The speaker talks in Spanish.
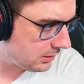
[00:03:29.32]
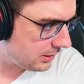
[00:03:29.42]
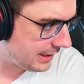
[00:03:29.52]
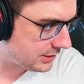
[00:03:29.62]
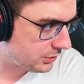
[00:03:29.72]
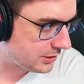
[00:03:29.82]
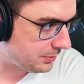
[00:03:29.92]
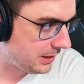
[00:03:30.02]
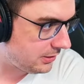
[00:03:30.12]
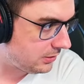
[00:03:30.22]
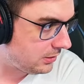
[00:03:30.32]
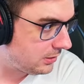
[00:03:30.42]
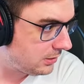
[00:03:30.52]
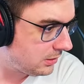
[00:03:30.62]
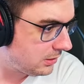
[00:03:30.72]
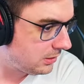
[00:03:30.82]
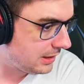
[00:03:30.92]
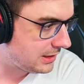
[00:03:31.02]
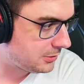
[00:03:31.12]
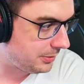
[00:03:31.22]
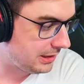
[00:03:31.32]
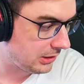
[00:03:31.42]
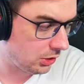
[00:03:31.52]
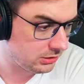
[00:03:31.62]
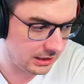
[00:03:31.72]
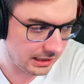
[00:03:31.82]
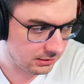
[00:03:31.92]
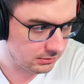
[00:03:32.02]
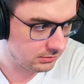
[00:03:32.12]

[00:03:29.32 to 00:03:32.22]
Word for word: Esto es Vi, ¿no? Es Vi gótica.